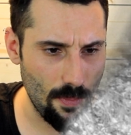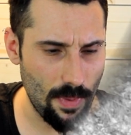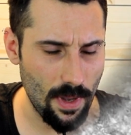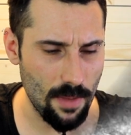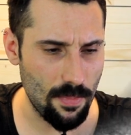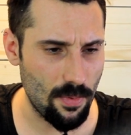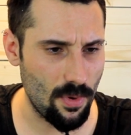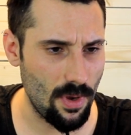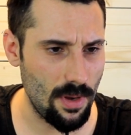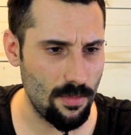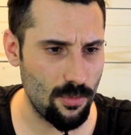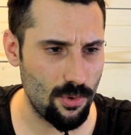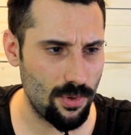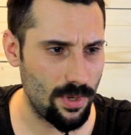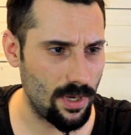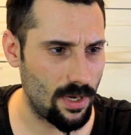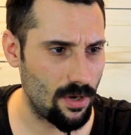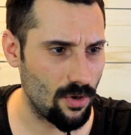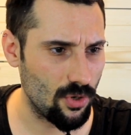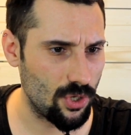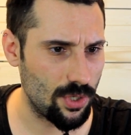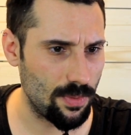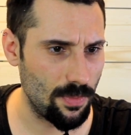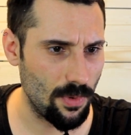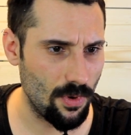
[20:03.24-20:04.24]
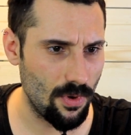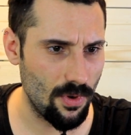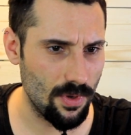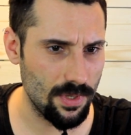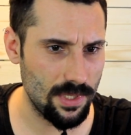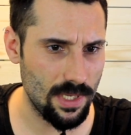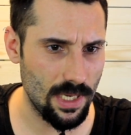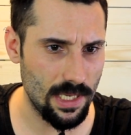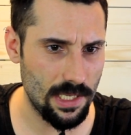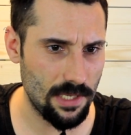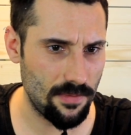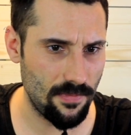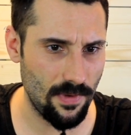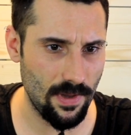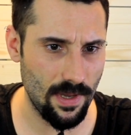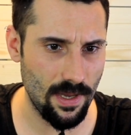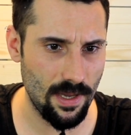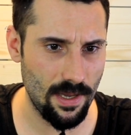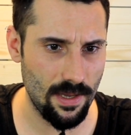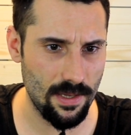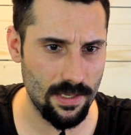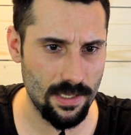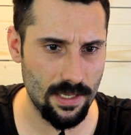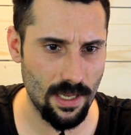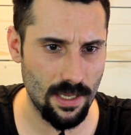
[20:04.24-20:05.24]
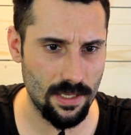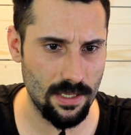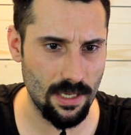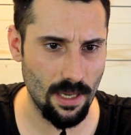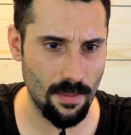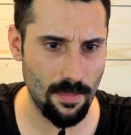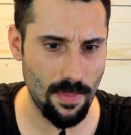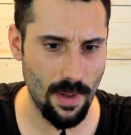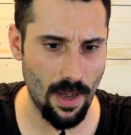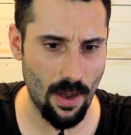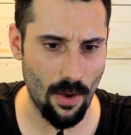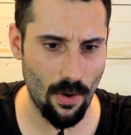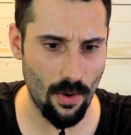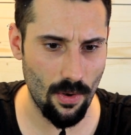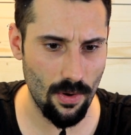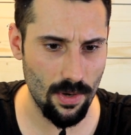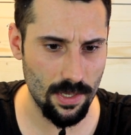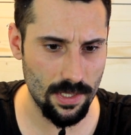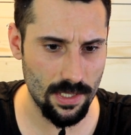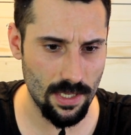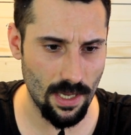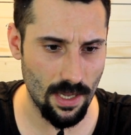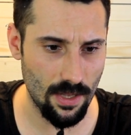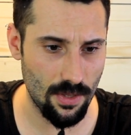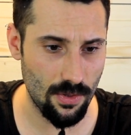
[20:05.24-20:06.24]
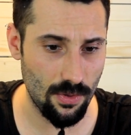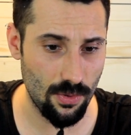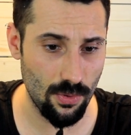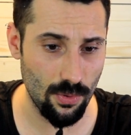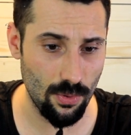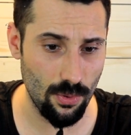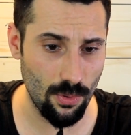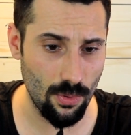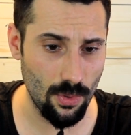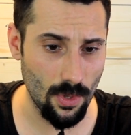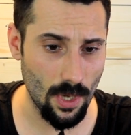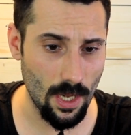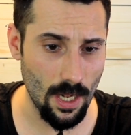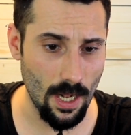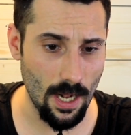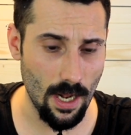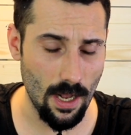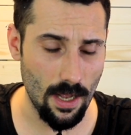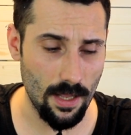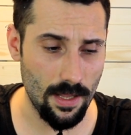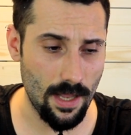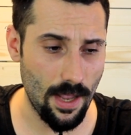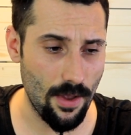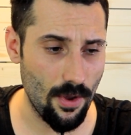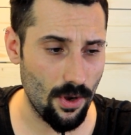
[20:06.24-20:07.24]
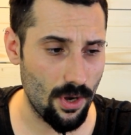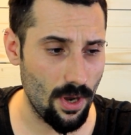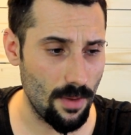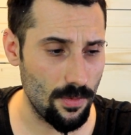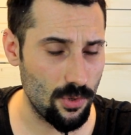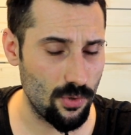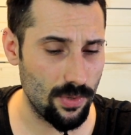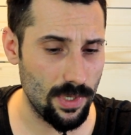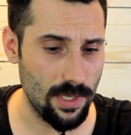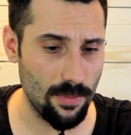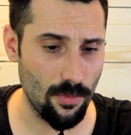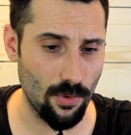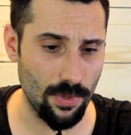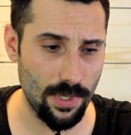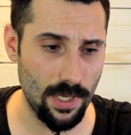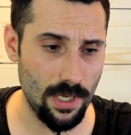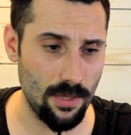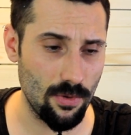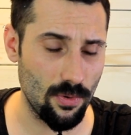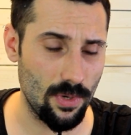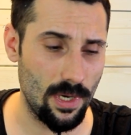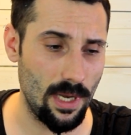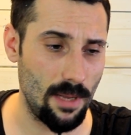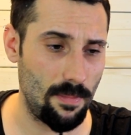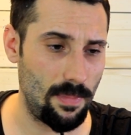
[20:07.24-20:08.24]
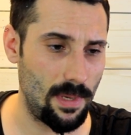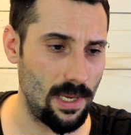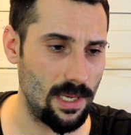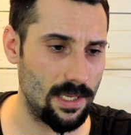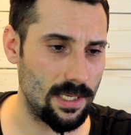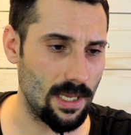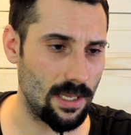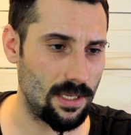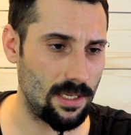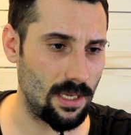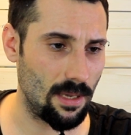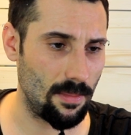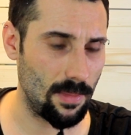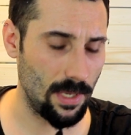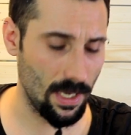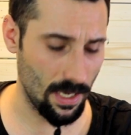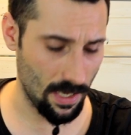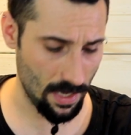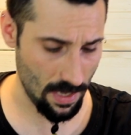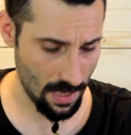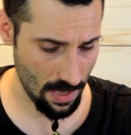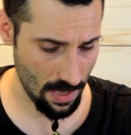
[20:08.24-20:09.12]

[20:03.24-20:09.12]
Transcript: pas de problème de déclenchement, ça se fait, ça tient parole, ça a tenu. D'ailleurs, comme je vous ai montré, donc les piles, ça tient bien.